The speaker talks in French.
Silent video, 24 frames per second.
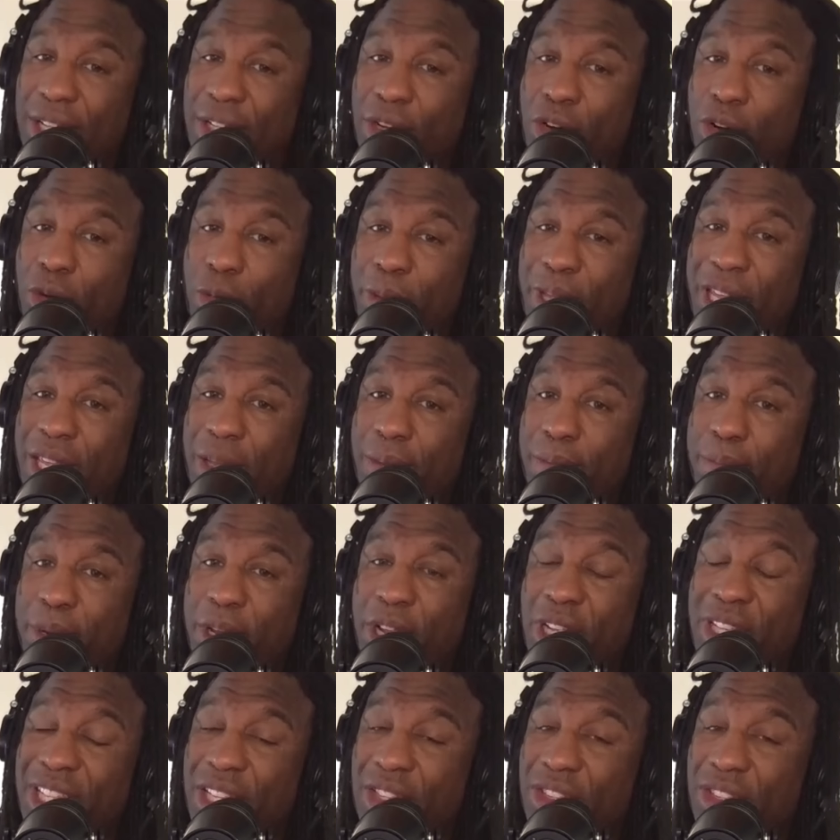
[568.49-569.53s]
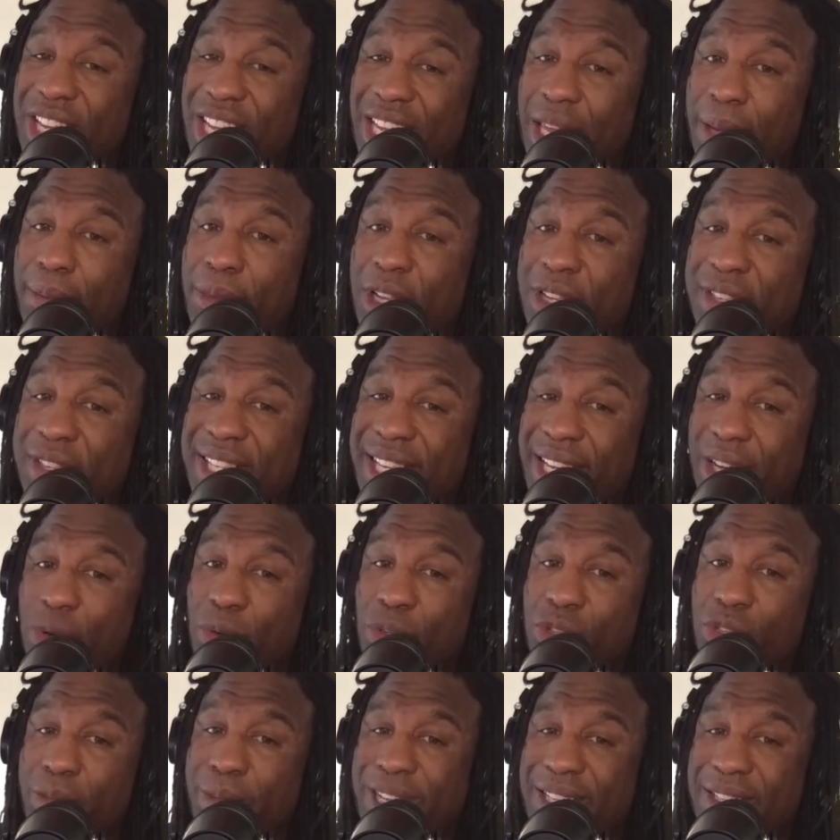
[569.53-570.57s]
le derby, puis là, t'es une équipe de série
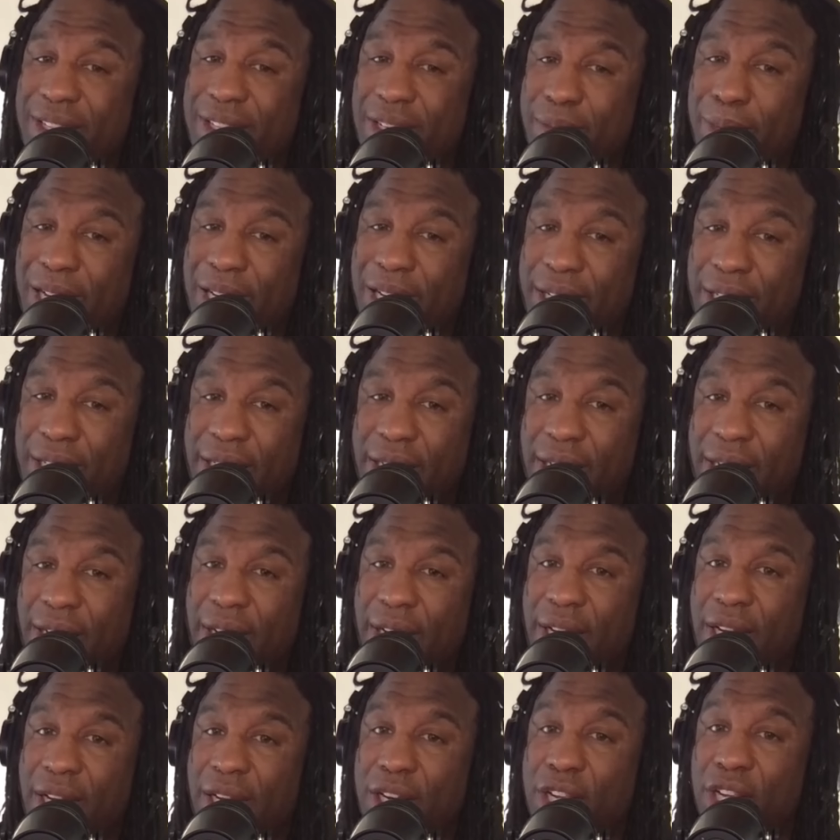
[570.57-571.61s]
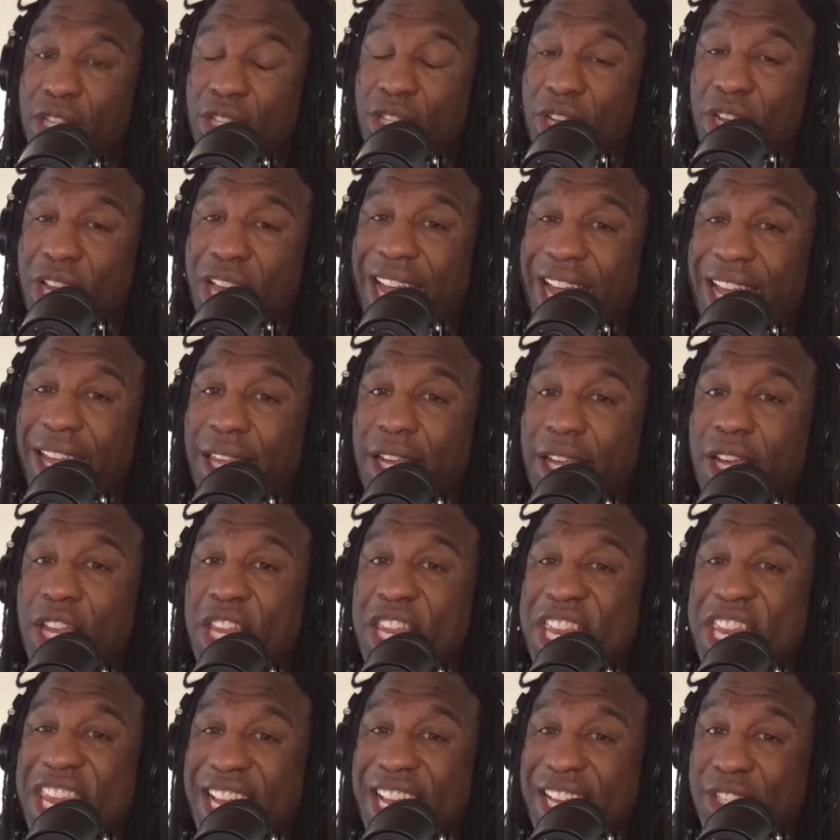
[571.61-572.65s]
automatiquement. Là, tu hey,
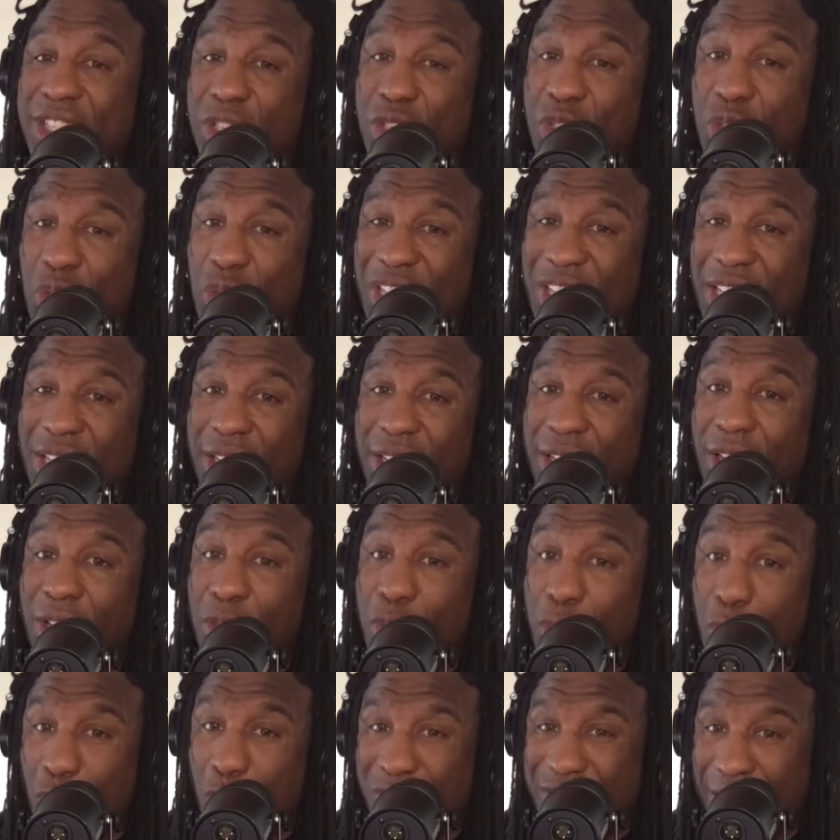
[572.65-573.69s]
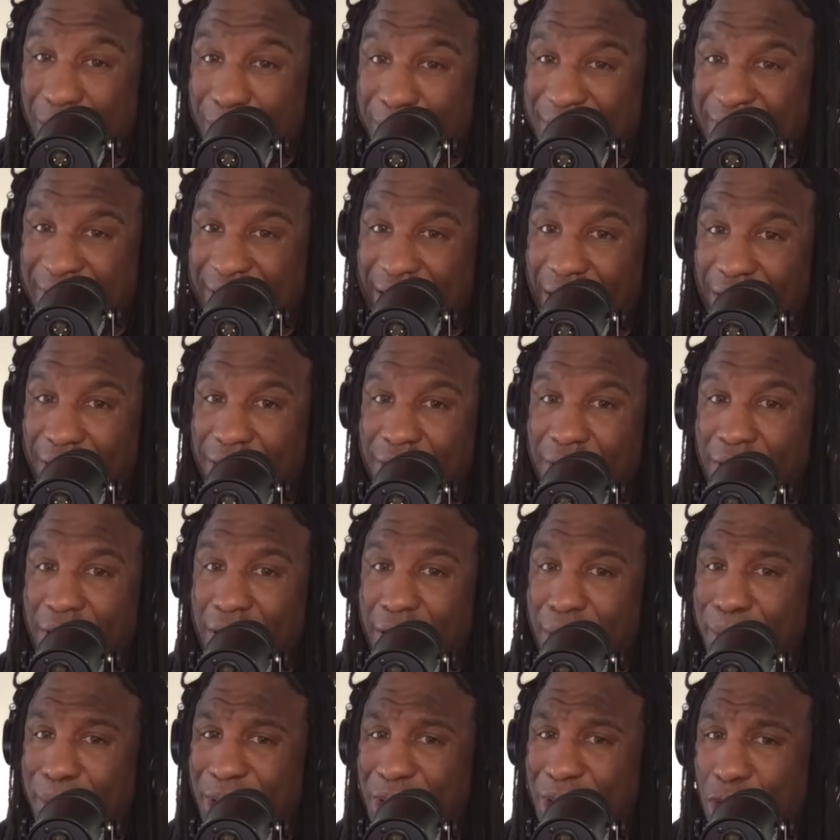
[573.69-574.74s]
Nick Suzuki, deuxième centre,
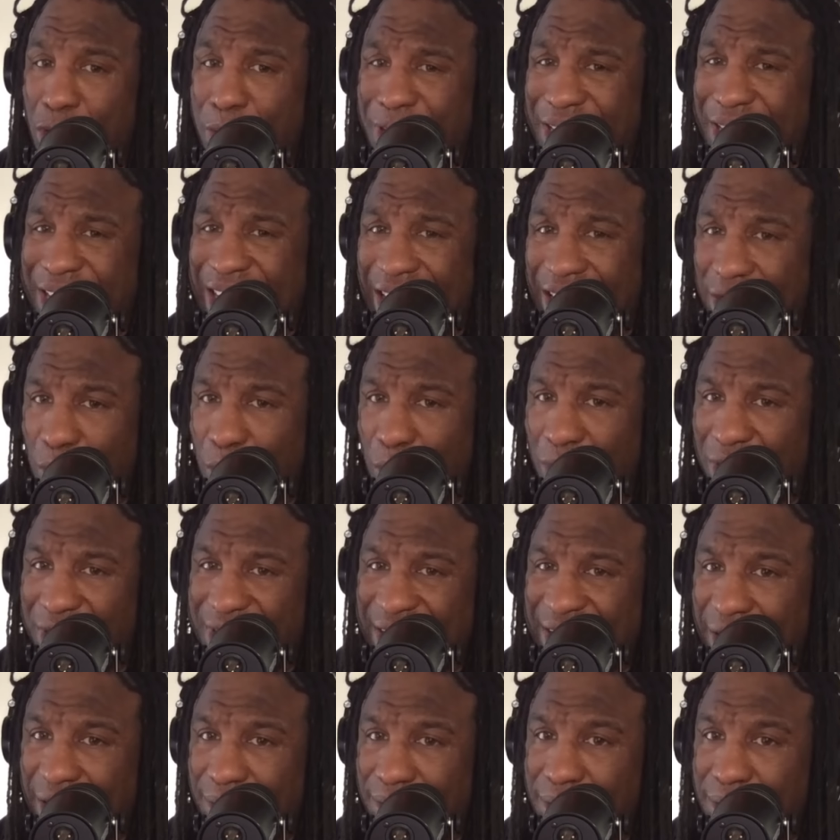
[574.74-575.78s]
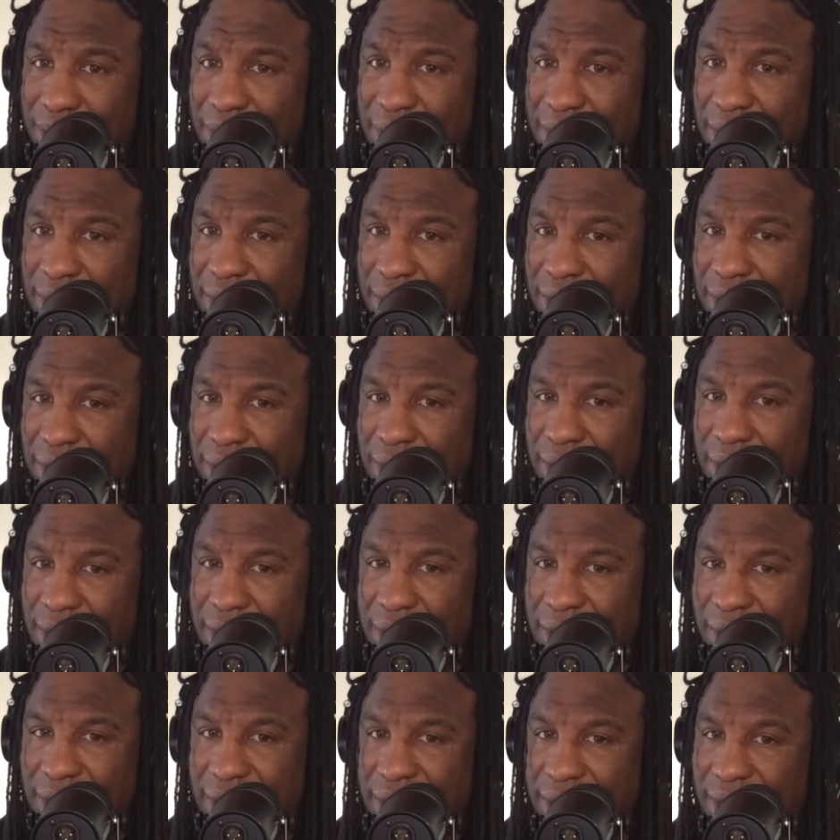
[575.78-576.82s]
puis Kirby Duck, troisième.
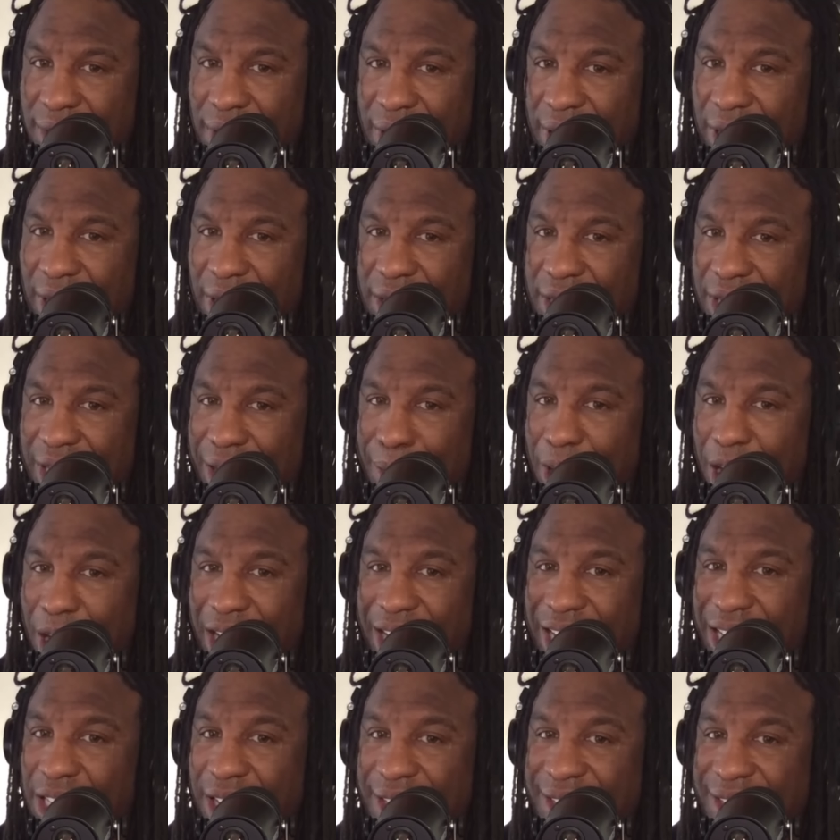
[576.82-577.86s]
Tu as une des ligue de